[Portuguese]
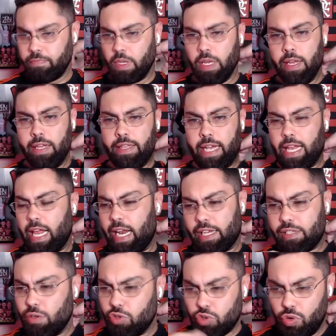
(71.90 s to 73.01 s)
Declaração
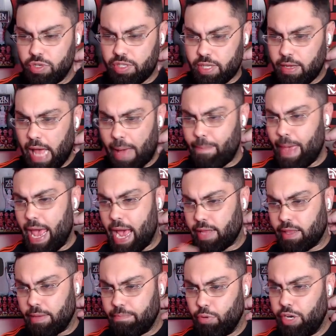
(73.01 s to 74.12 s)
justa, aberta,
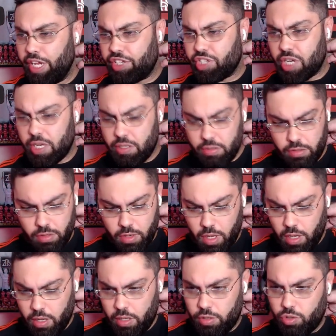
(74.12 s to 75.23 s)
política,
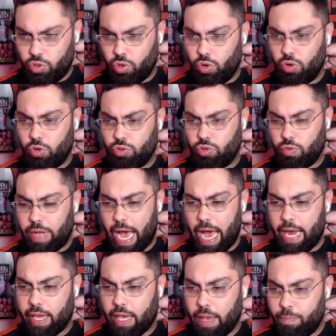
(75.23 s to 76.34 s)
do, de um cara
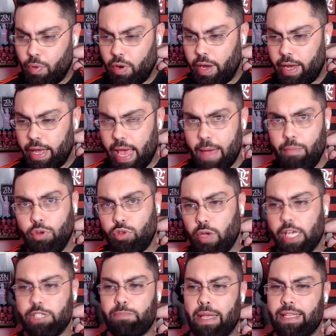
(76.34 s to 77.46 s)
que, porra, é muito
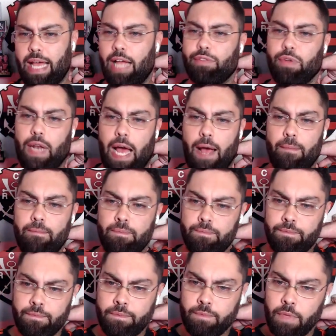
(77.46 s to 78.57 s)
respeitado lá.
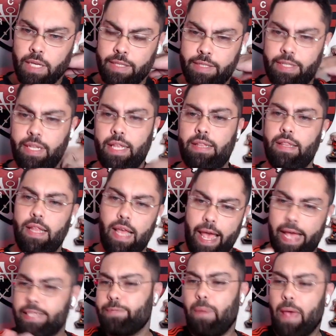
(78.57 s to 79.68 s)

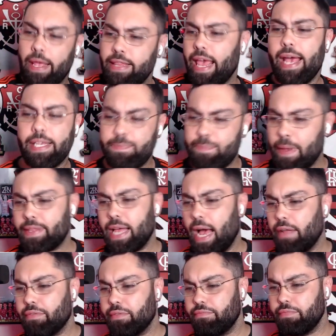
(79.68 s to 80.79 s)
Respeita e é
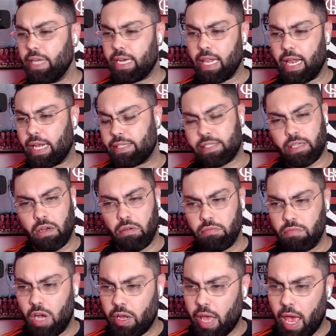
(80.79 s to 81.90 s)
respeitado. Declaração,
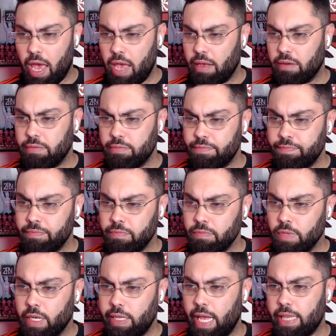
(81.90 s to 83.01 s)
ok.
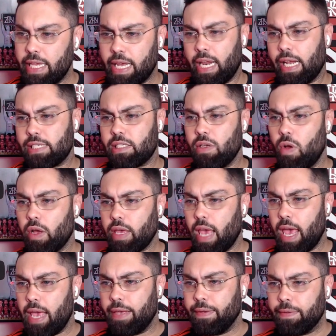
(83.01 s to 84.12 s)
Né? Declaração,
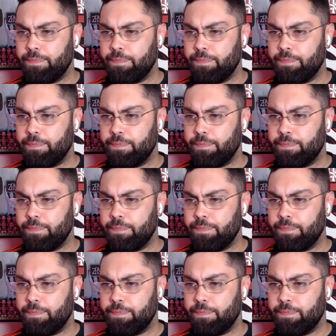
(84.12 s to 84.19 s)
ok.